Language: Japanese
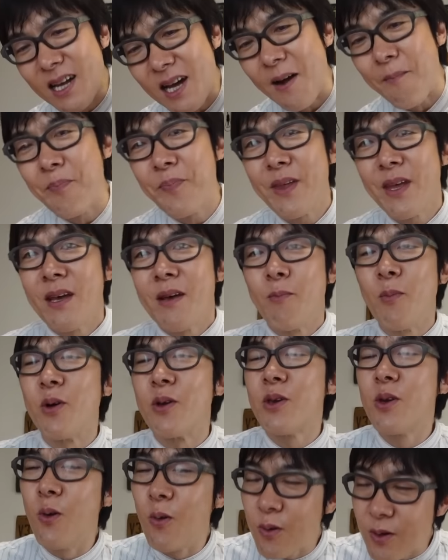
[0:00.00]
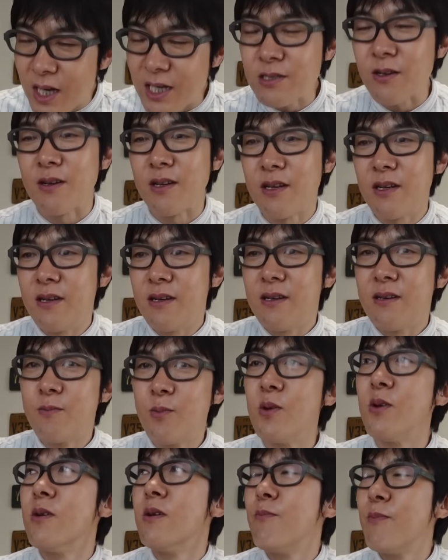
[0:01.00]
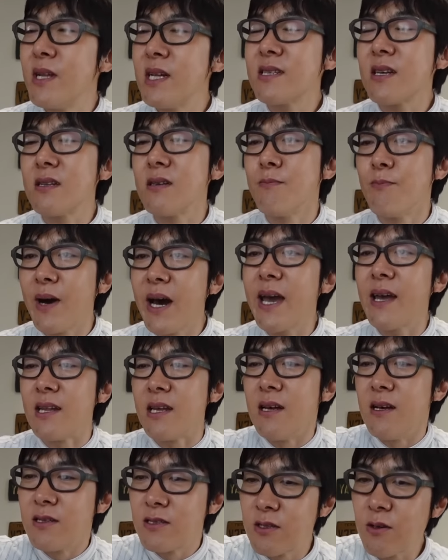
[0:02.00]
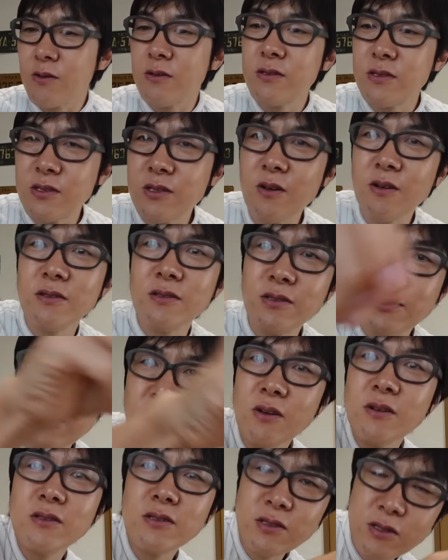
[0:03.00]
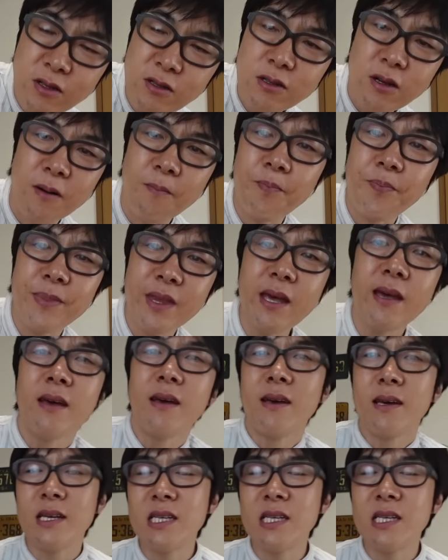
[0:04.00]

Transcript: ら、もう4箇所、もう皆さんの前にちょんちょんちょんちょんとね、